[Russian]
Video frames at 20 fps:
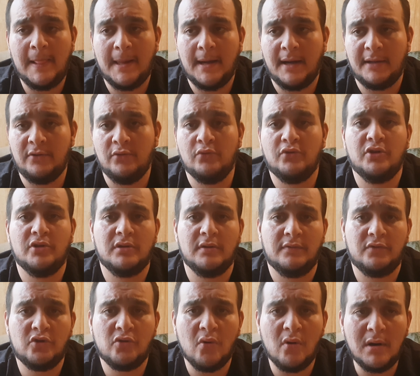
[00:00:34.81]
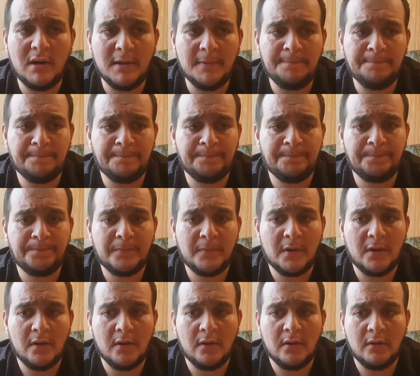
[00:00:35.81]
Они учатся в школе,
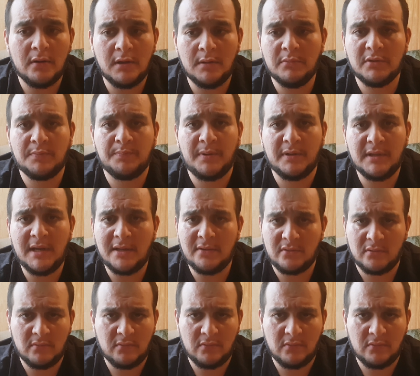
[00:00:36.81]
им исполняется.